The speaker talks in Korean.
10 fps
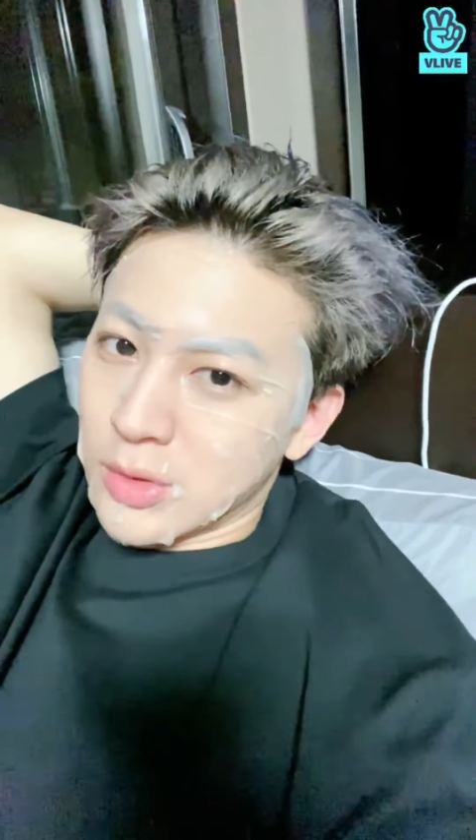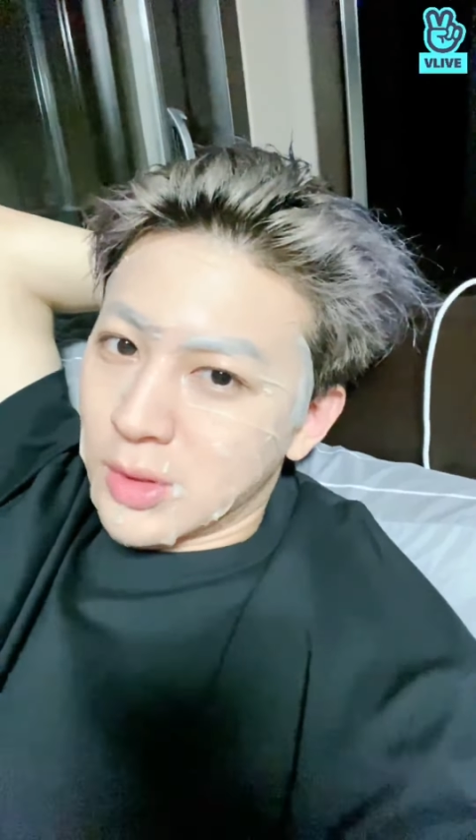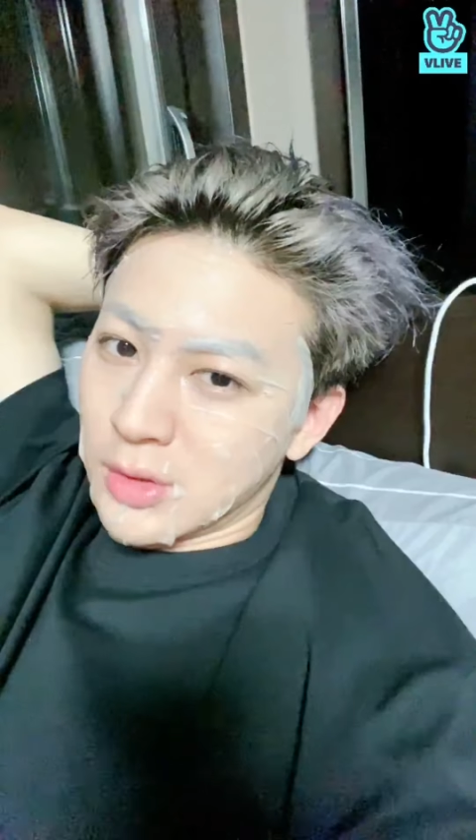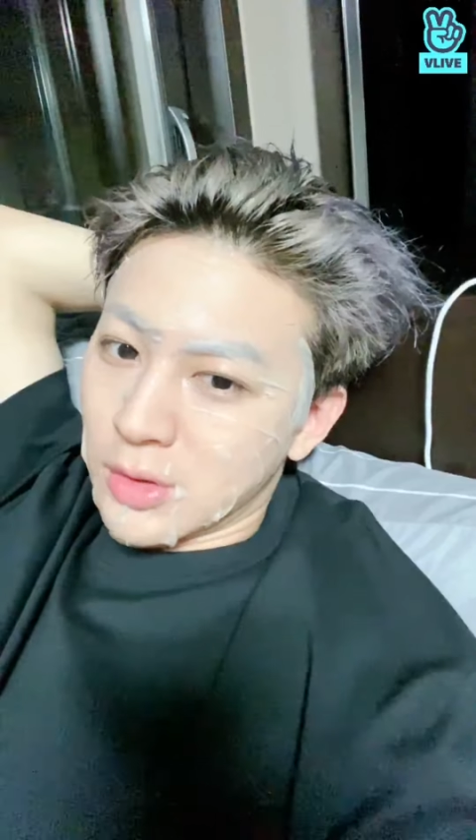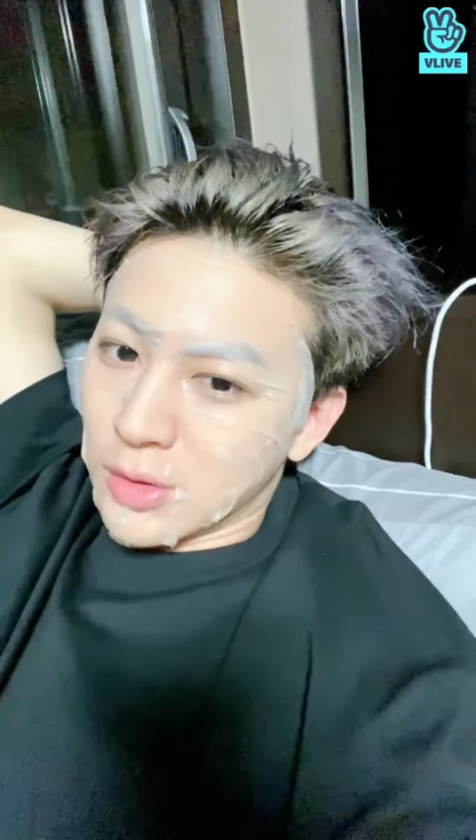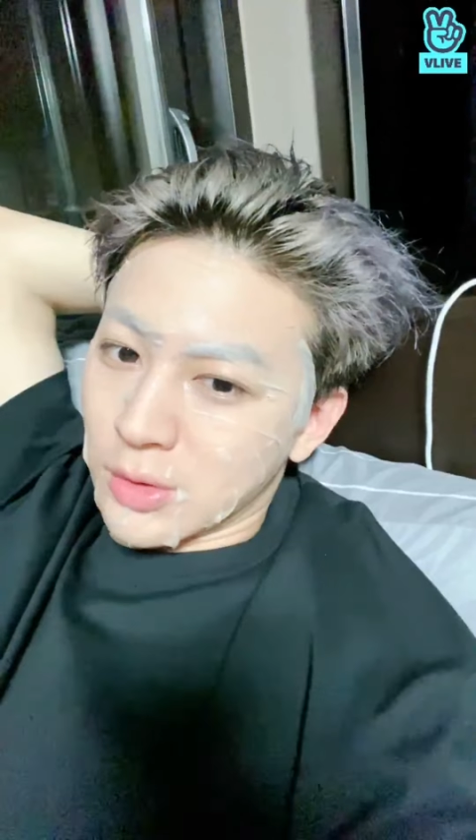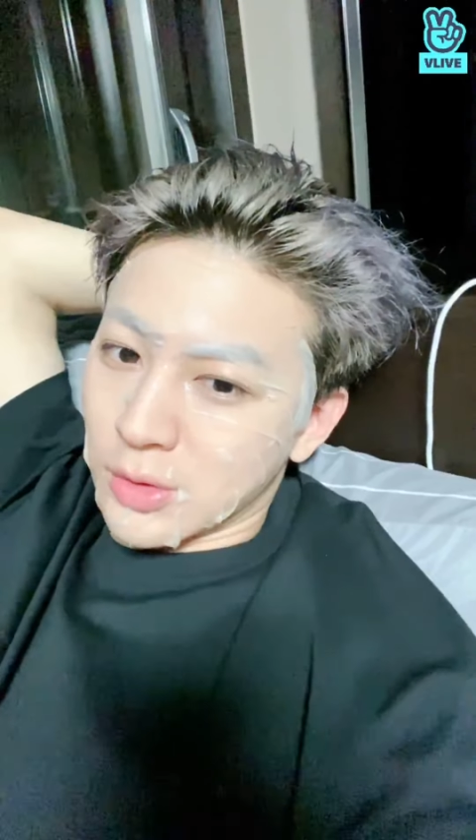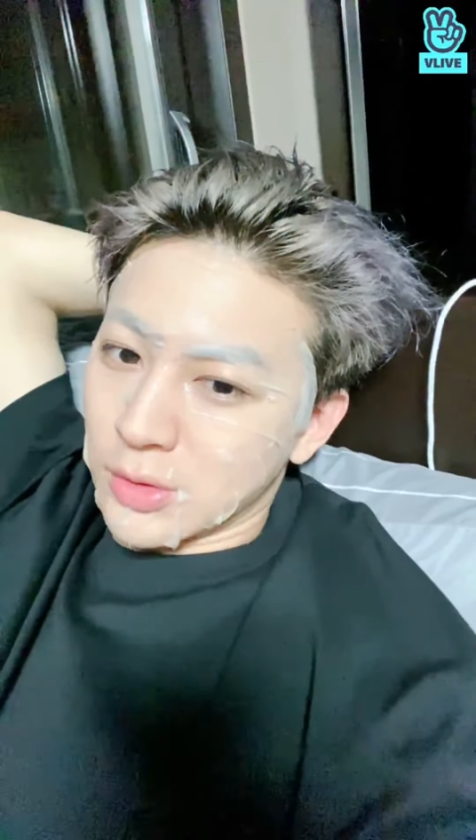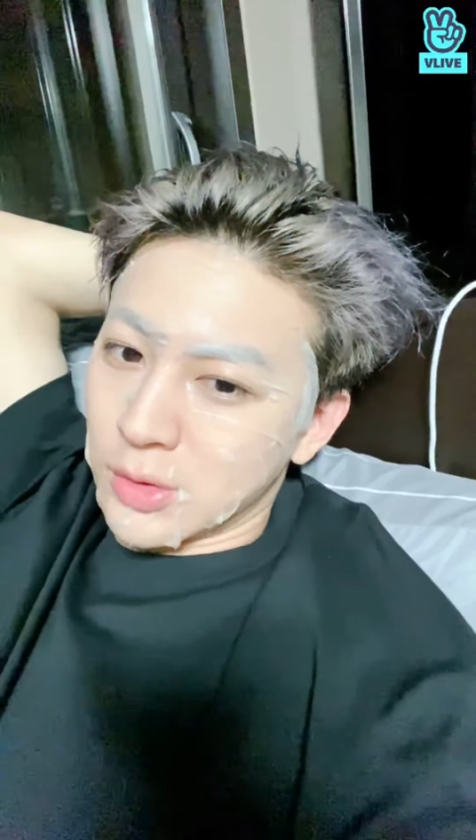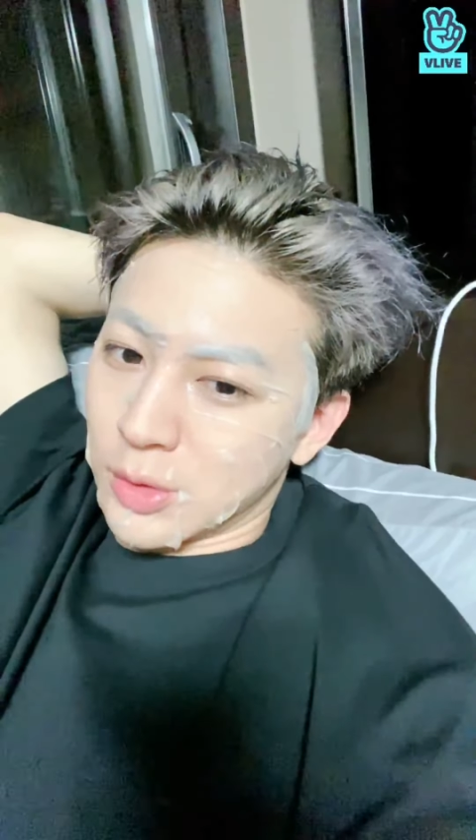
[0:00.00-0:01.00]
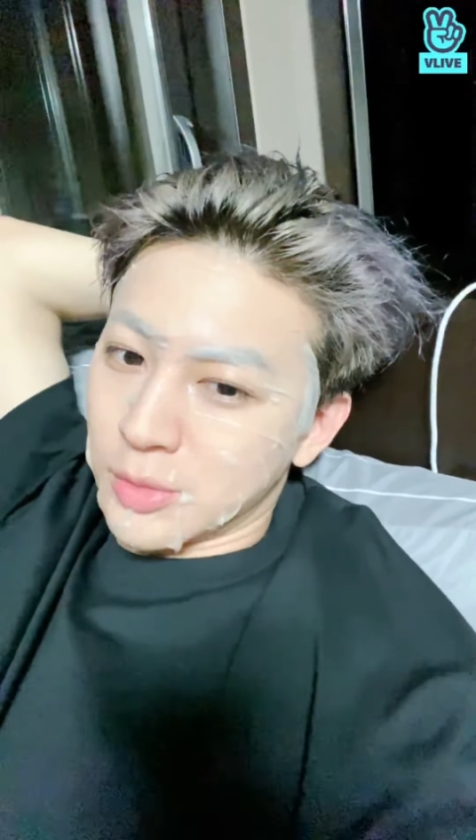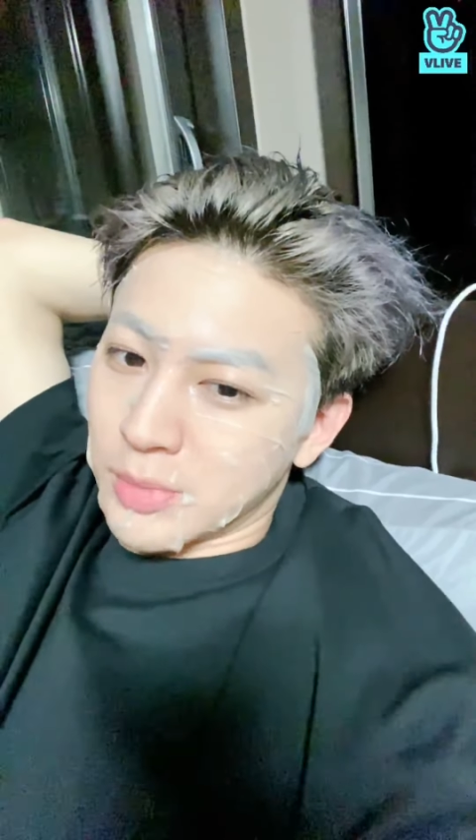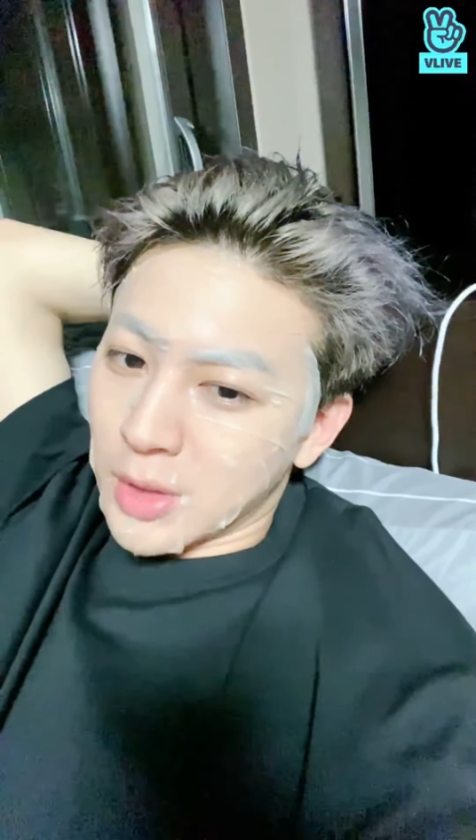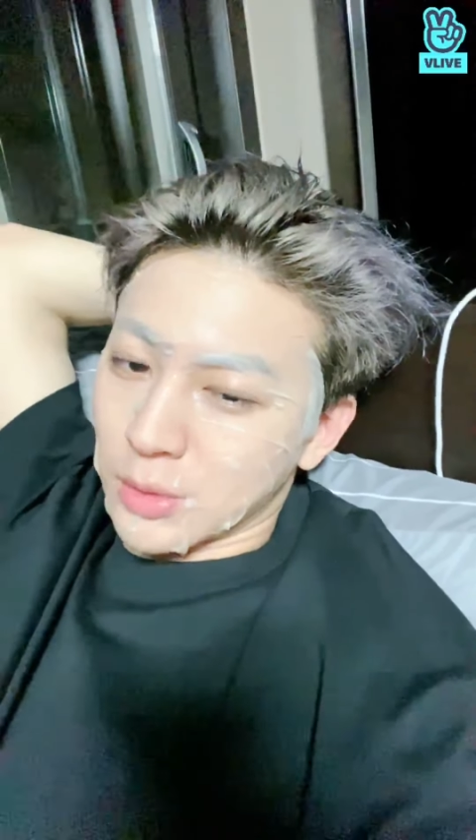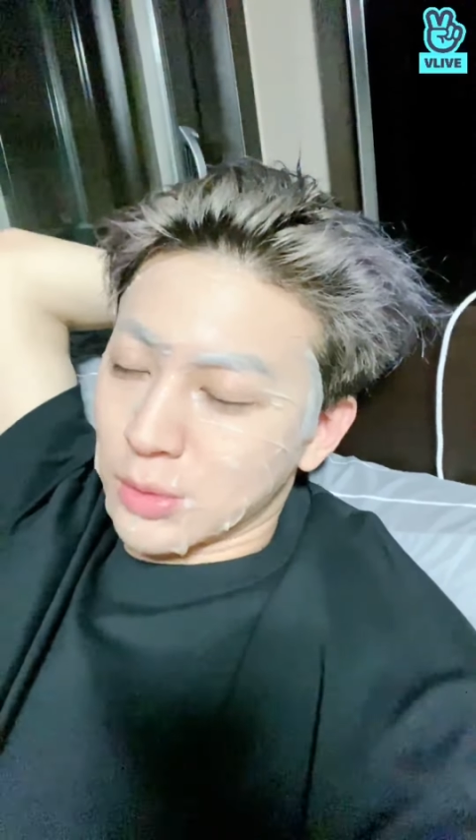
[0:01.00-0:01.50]
컨텐츠로 쓰고
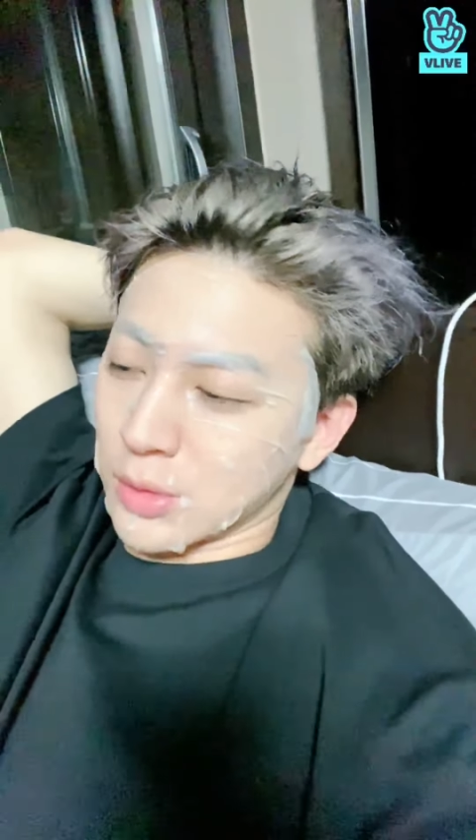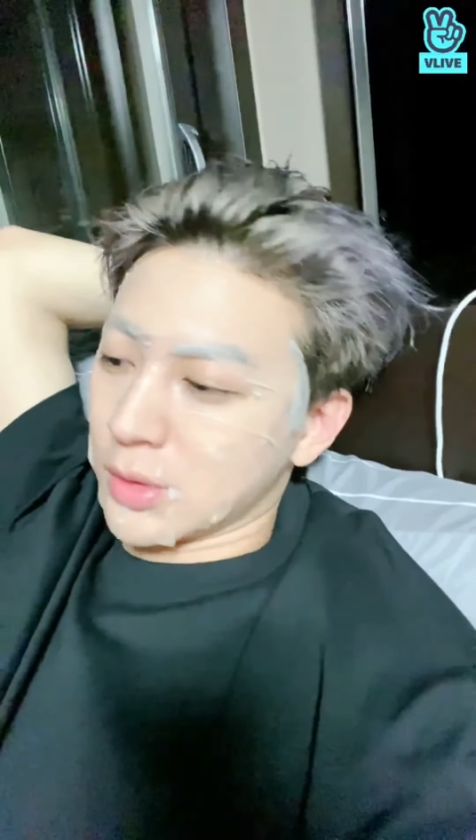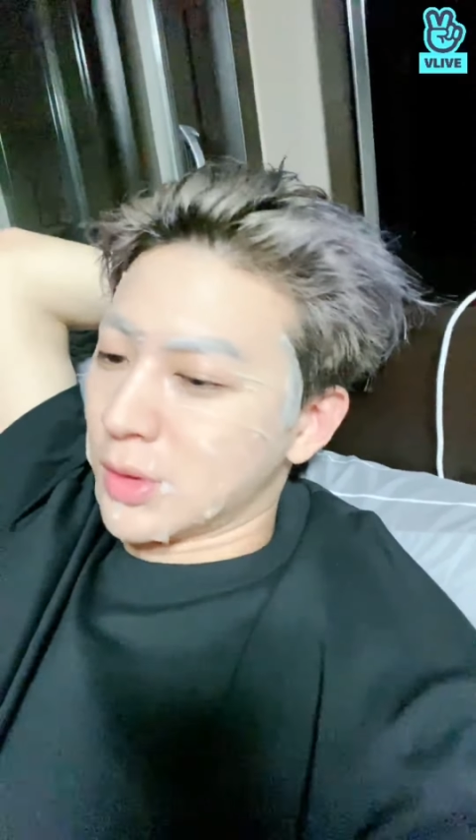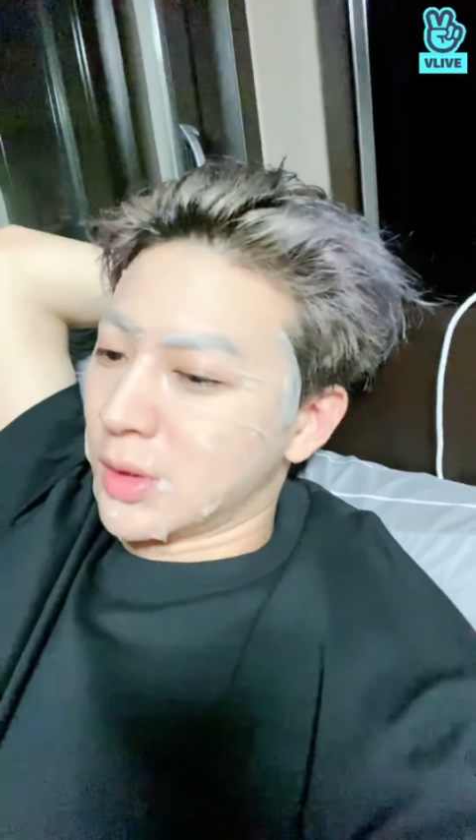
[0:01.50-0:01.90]
싶다고.